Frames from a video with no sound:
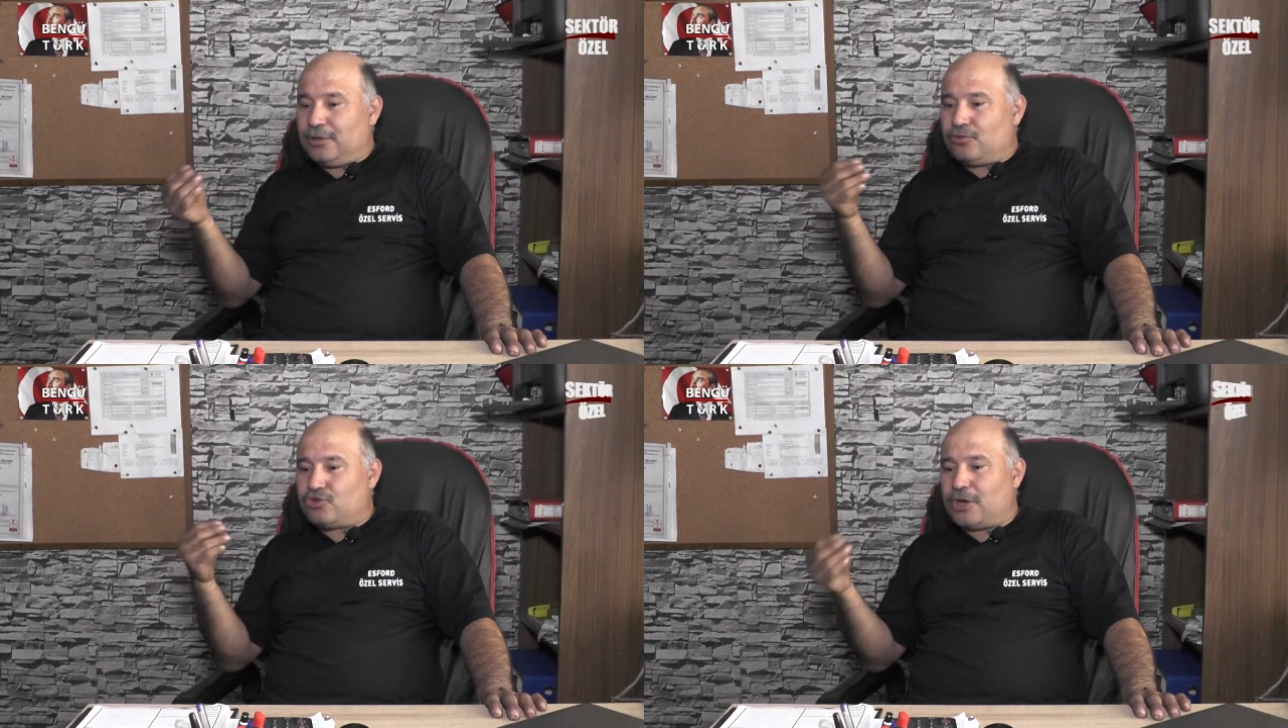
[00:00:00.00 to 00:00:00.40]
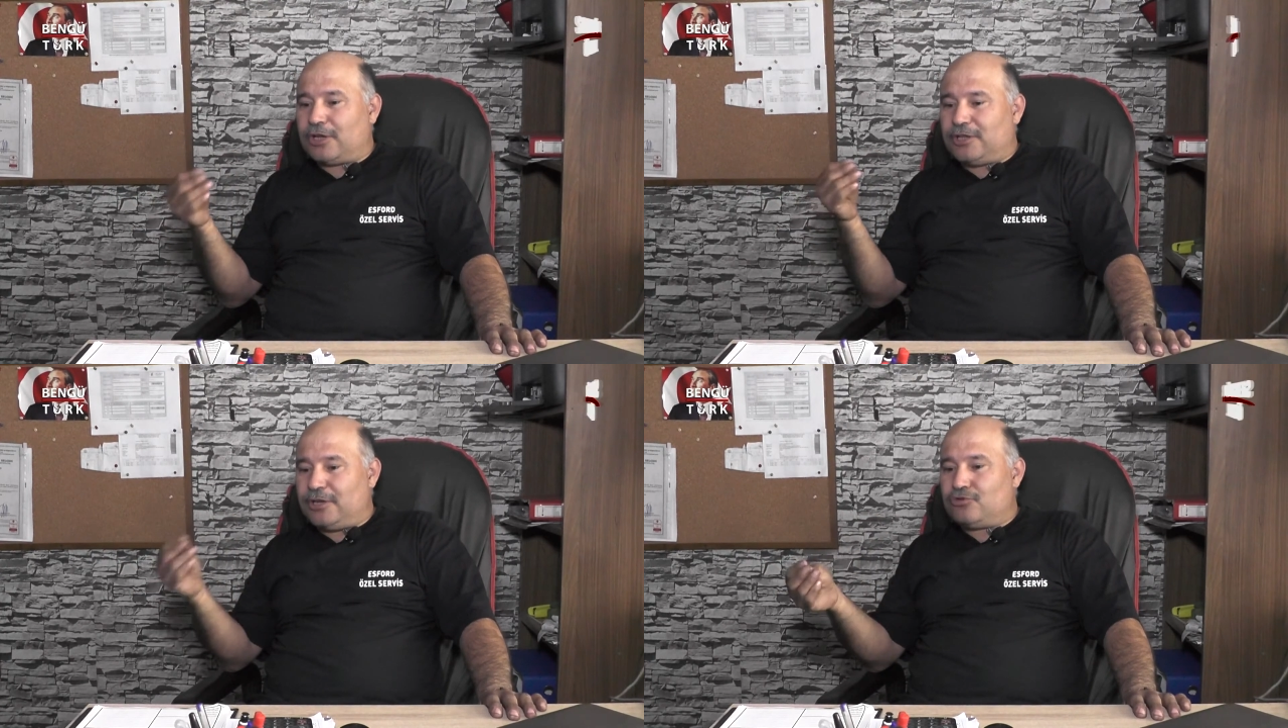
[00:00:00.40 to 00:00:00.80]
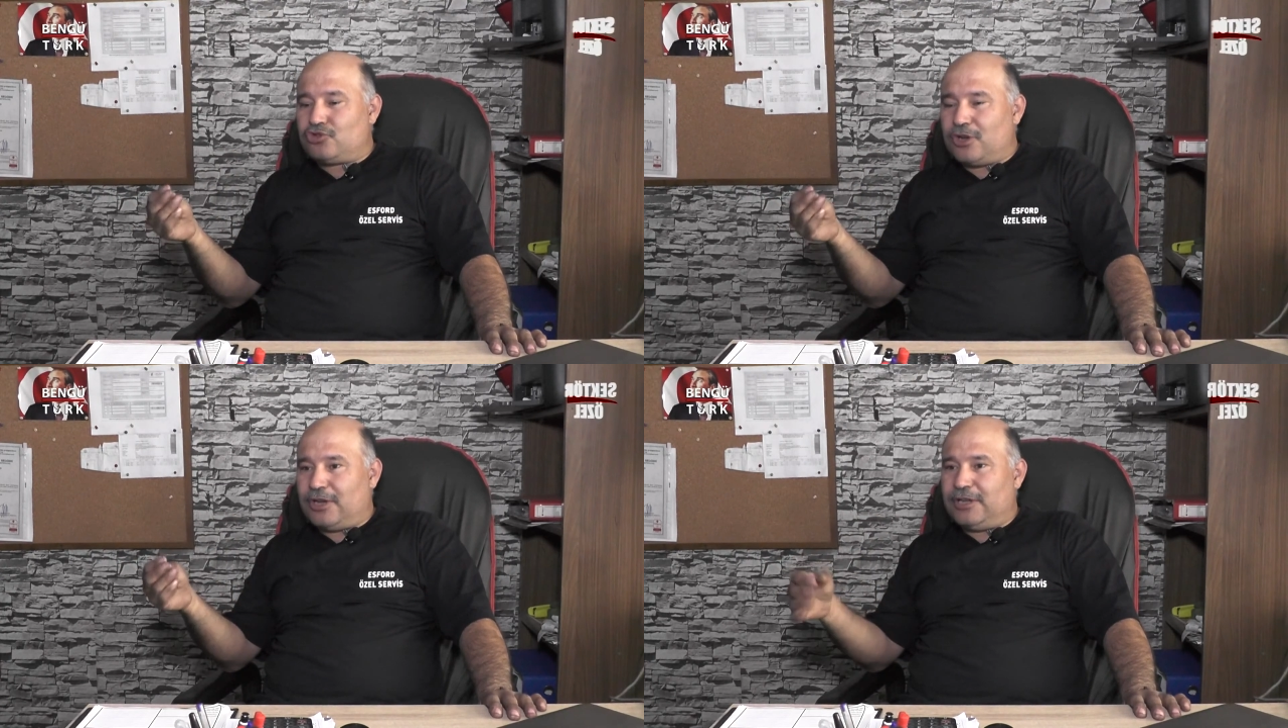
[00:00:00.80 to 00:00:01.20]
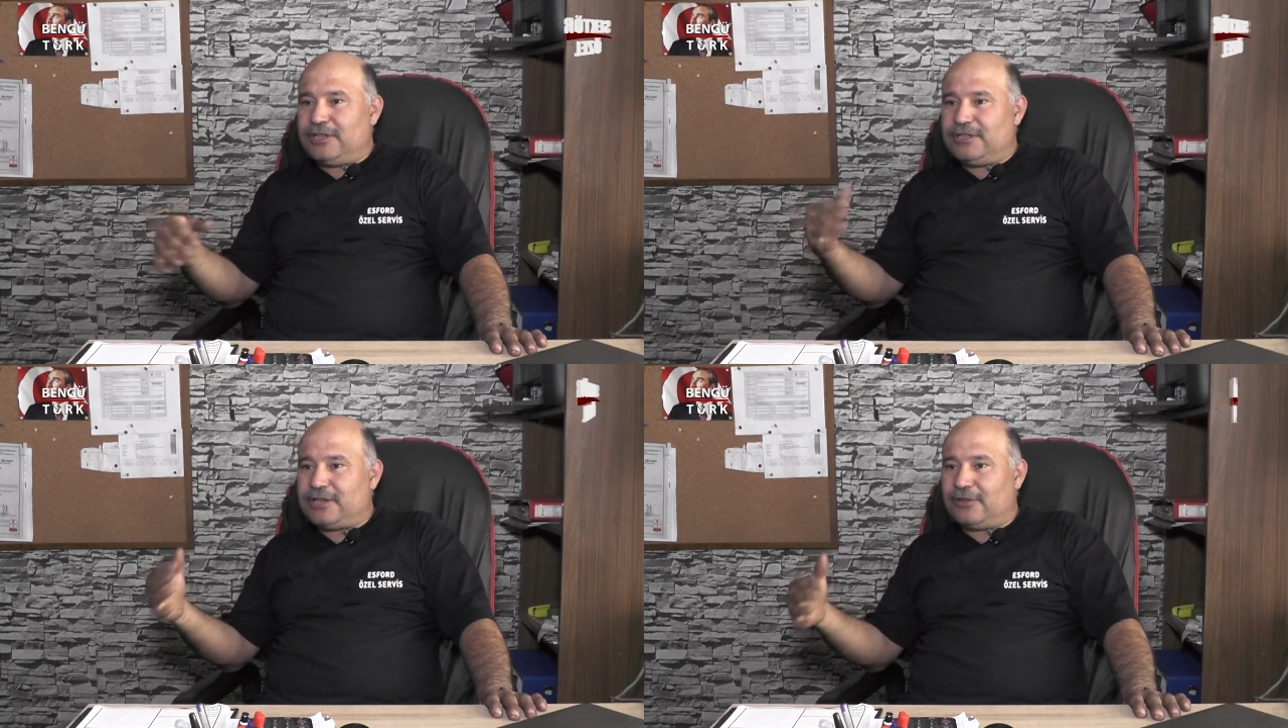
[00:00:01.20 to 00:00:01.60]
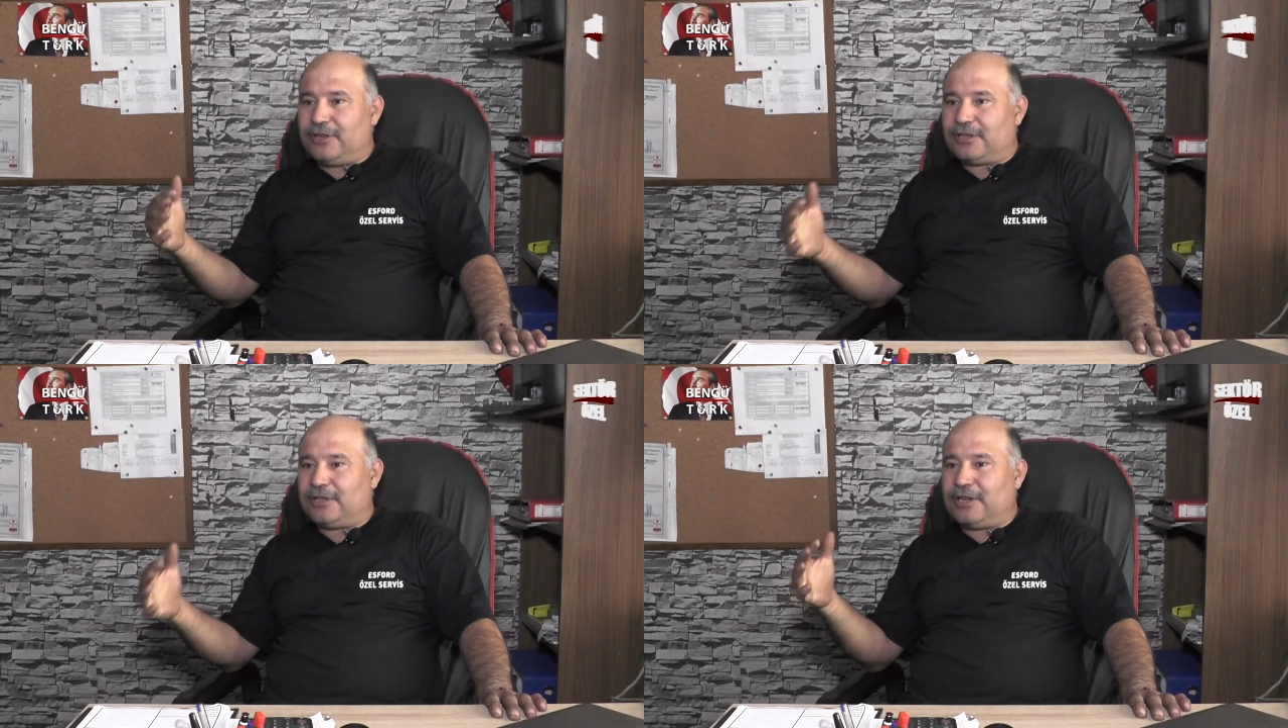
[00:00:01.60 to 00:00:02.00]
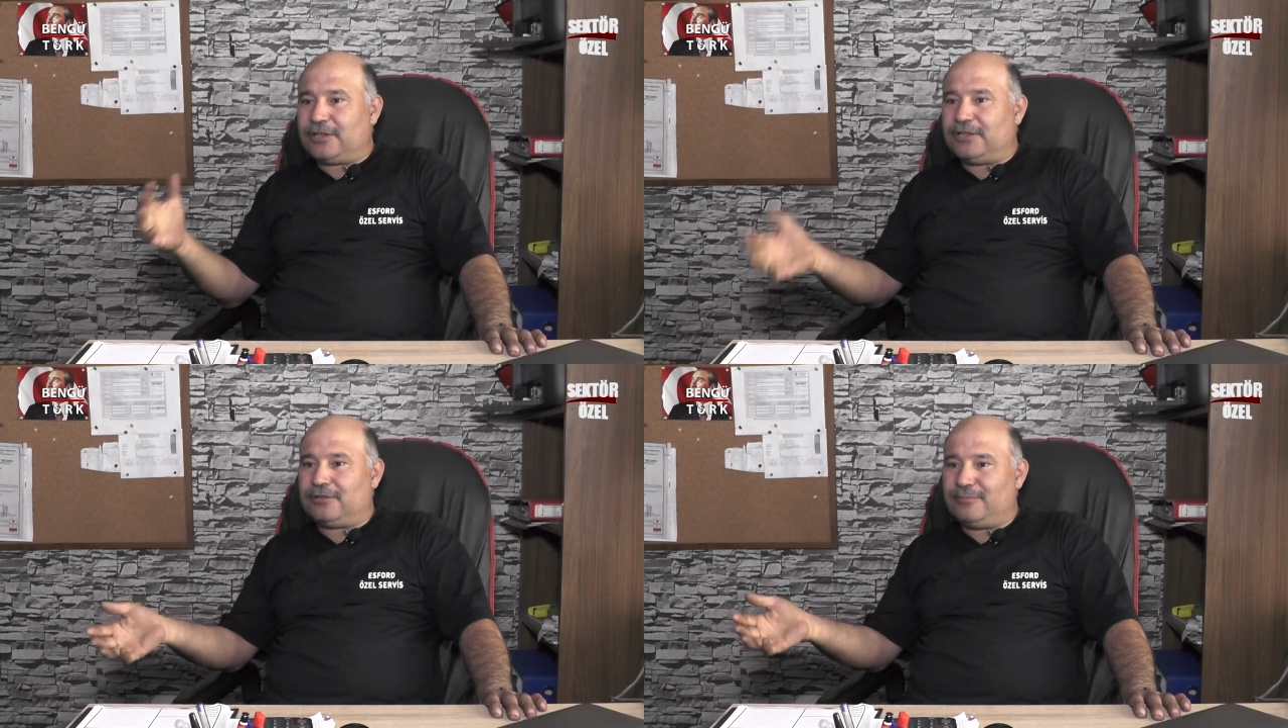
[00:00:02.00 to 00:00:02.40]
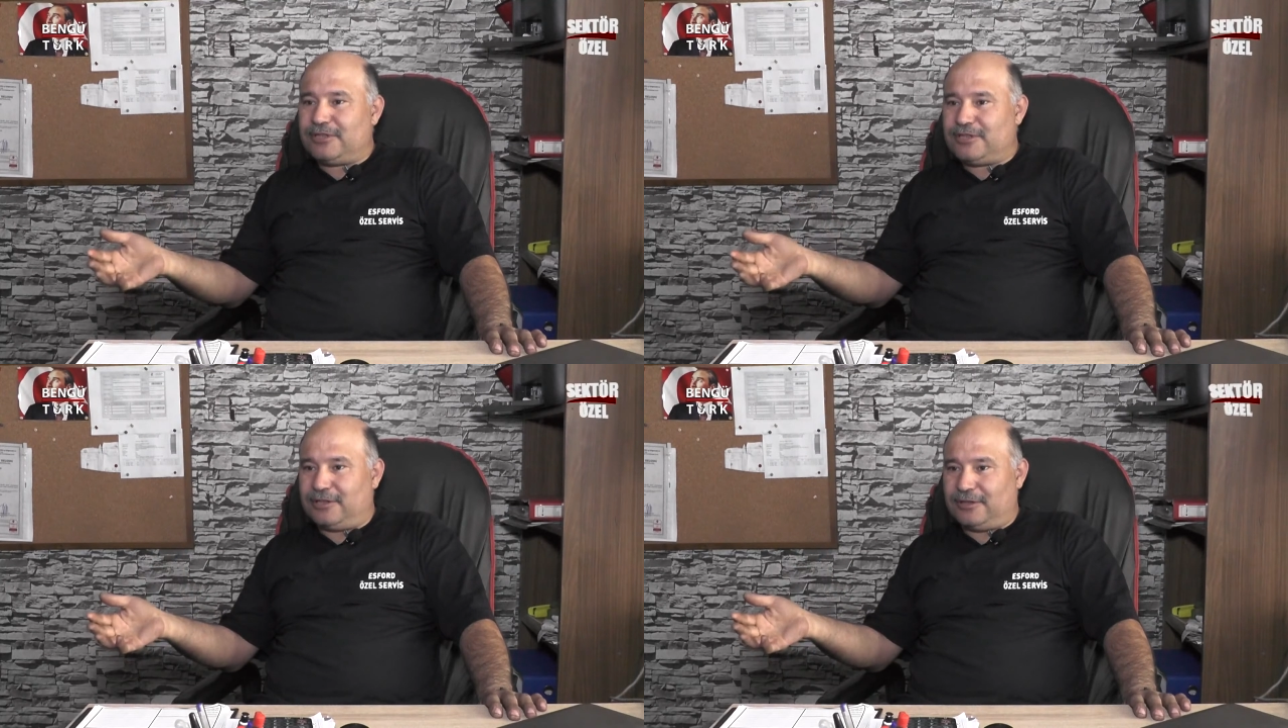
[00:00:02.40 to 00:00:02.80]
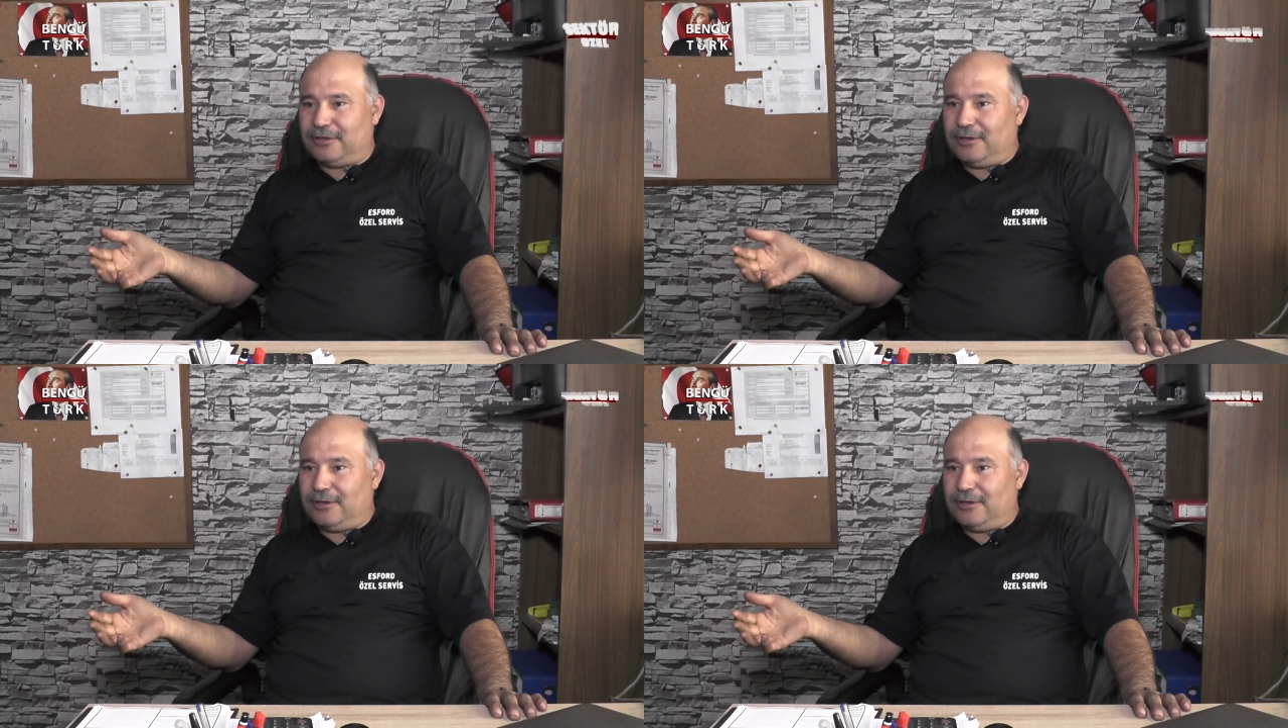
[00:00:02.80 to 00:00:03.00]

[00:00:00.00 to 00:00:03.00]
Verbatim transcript: kuşaktan kuşağa insanlardan aktarılması.